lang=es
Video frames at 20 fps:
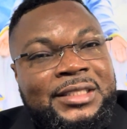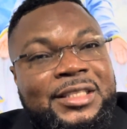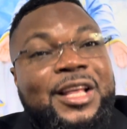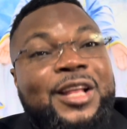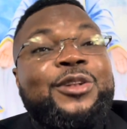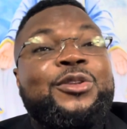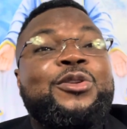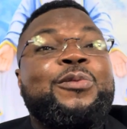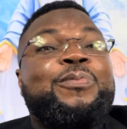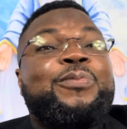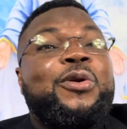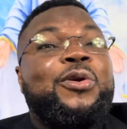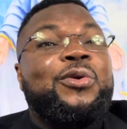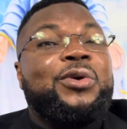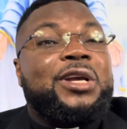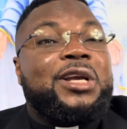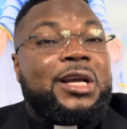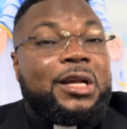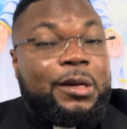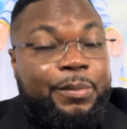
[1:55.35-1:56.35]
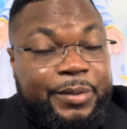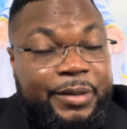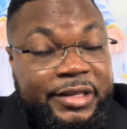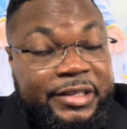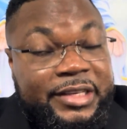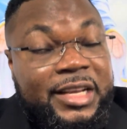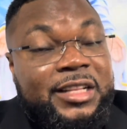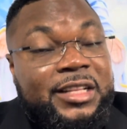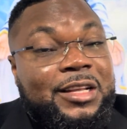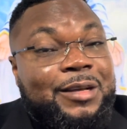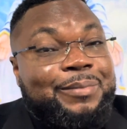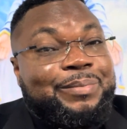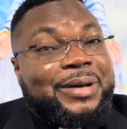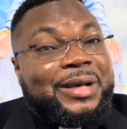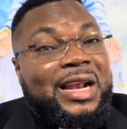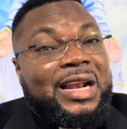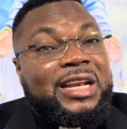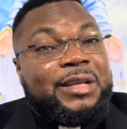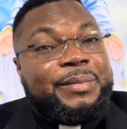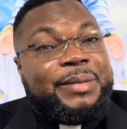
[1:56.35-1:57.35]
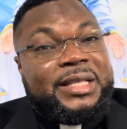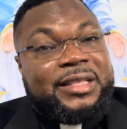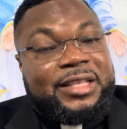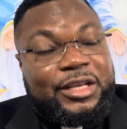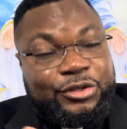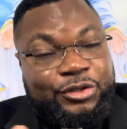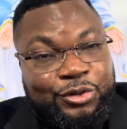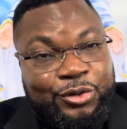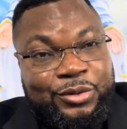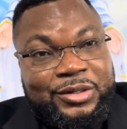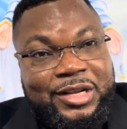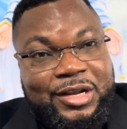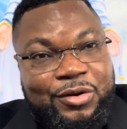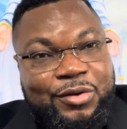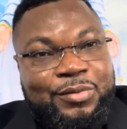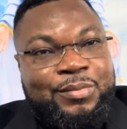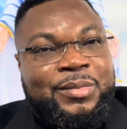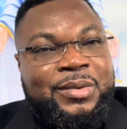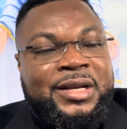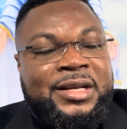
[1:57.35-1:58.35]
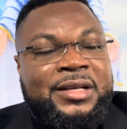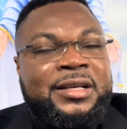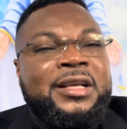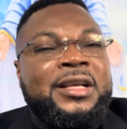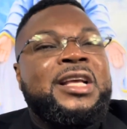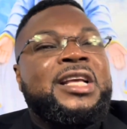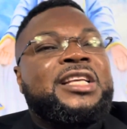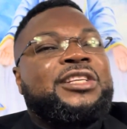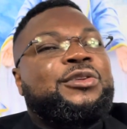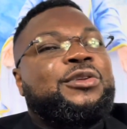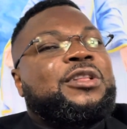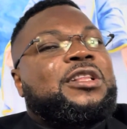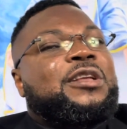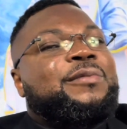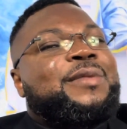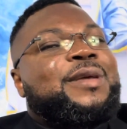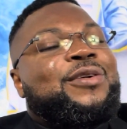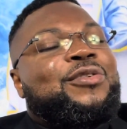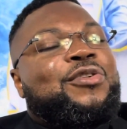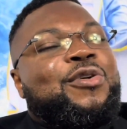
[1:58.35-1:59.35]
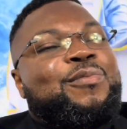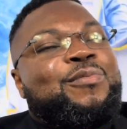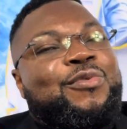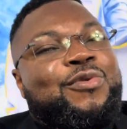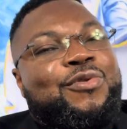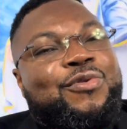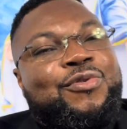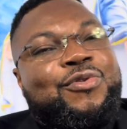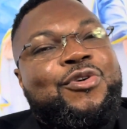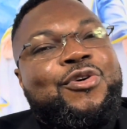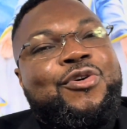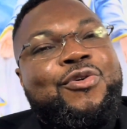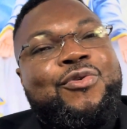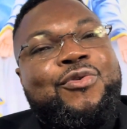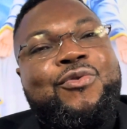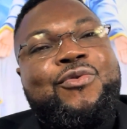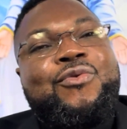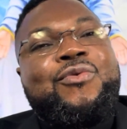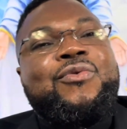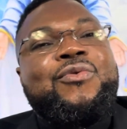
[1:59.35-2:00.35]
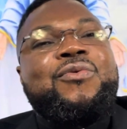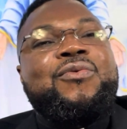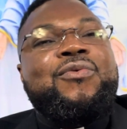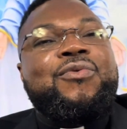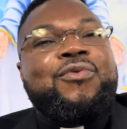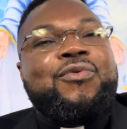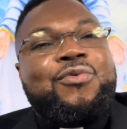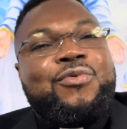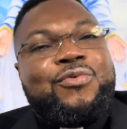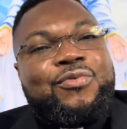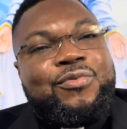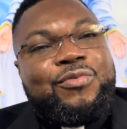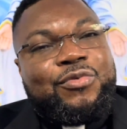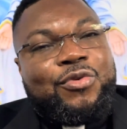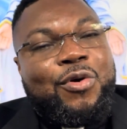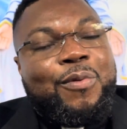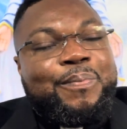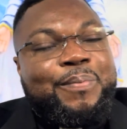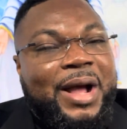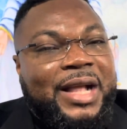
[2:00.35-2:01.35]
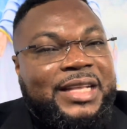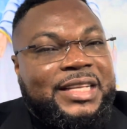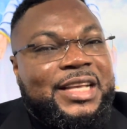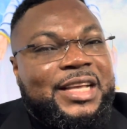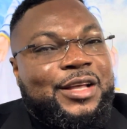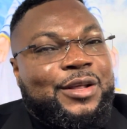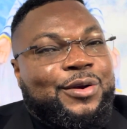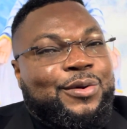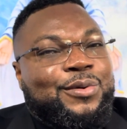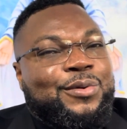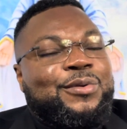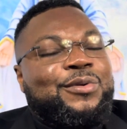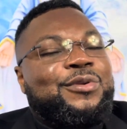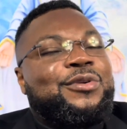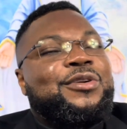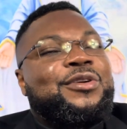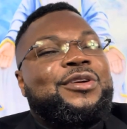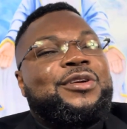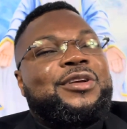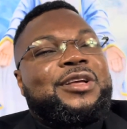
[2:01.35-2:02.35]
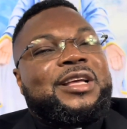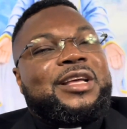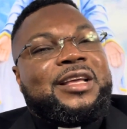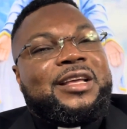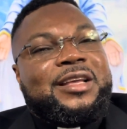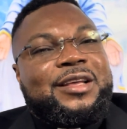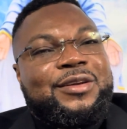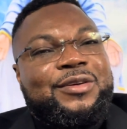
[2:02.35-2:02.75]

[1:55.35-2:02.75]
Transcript: tanto por lo que representan para la alimentación del hombre, sino también como un, compañero, eh,